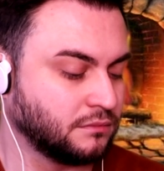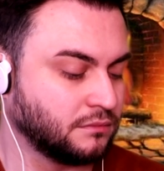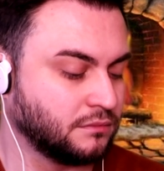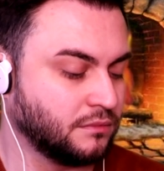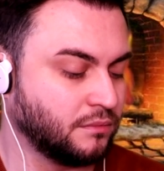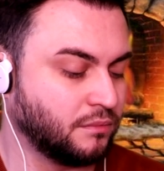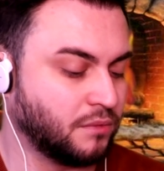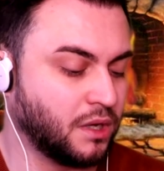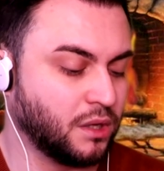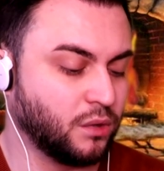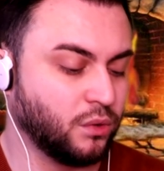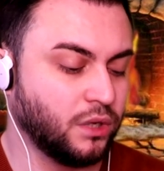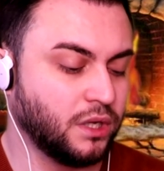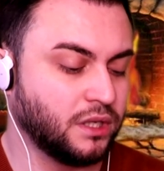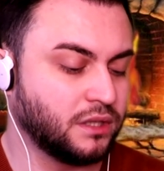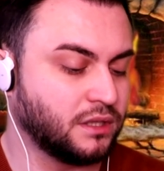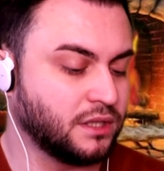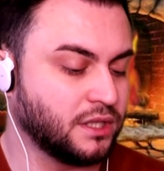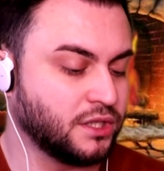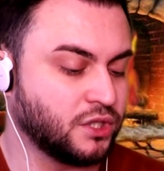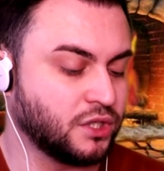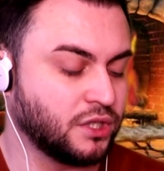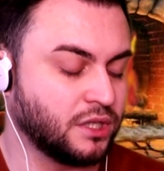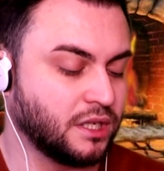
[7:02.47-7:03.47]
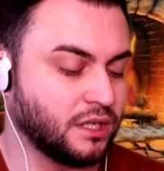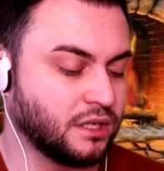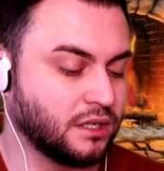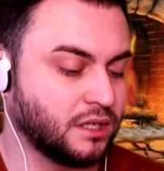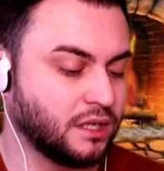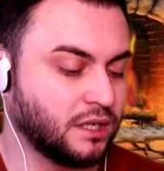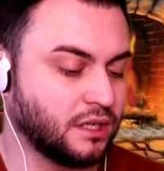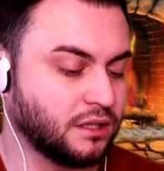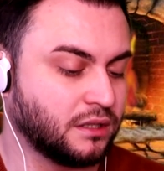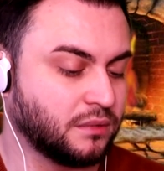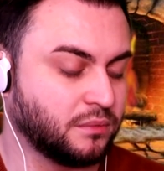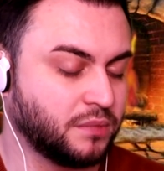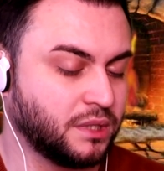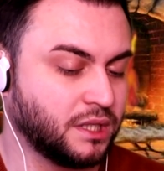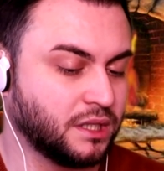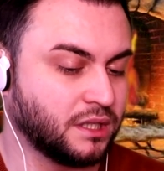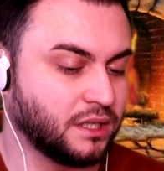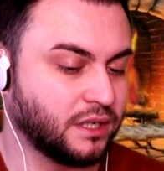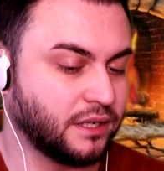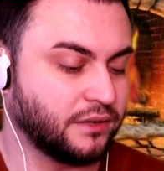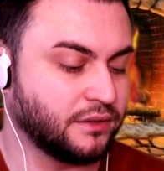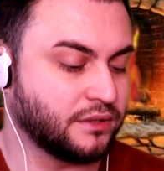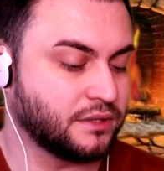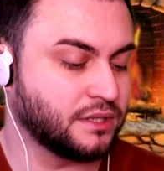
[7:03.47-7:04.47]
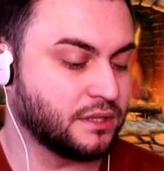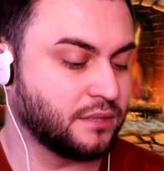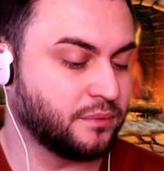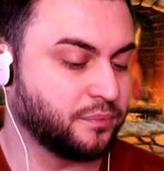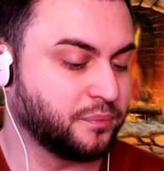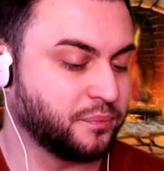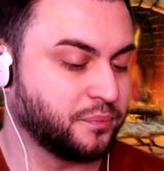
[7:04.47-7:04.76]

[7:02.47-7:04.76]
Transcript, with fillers: Малой отлично играет, мне нравится.